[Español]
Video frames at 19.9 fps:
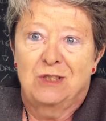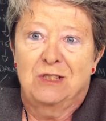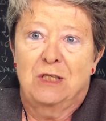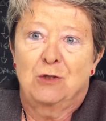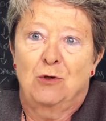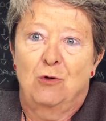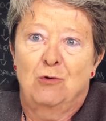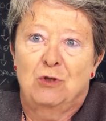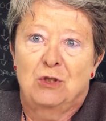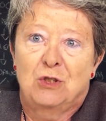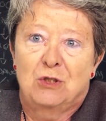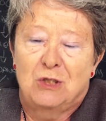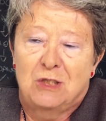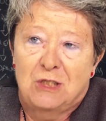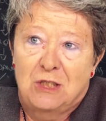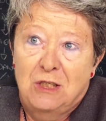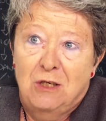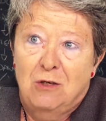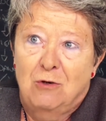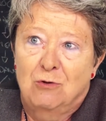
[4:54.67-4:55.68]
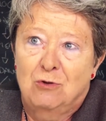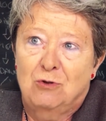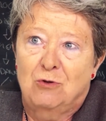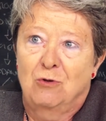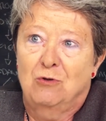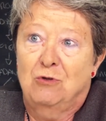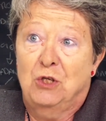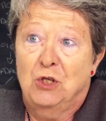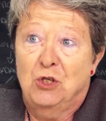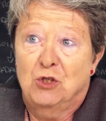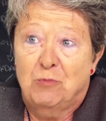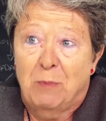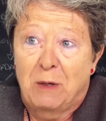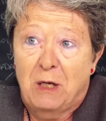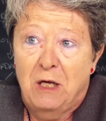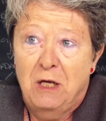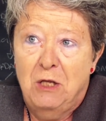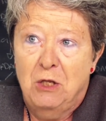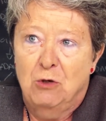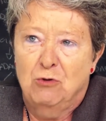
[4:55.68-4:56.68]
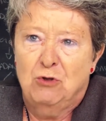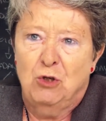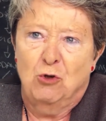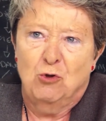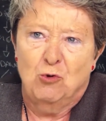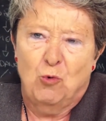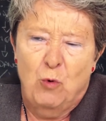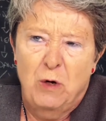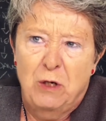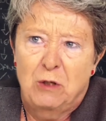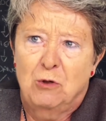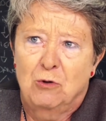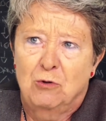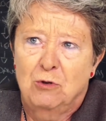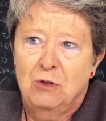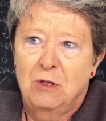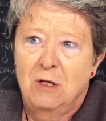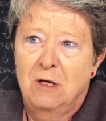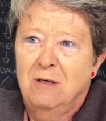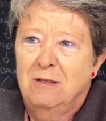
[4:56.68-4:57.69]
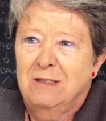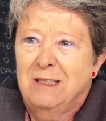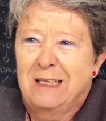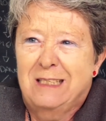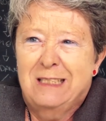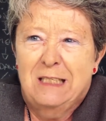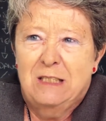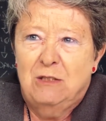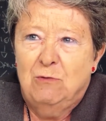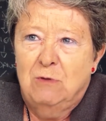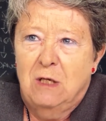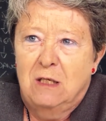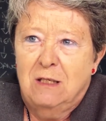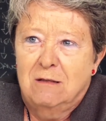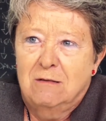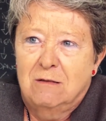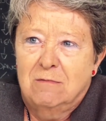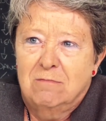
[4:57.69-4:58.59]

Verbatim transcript: estás con los chicos, con los niños pequeños, en los huertos. O sea, que es que es una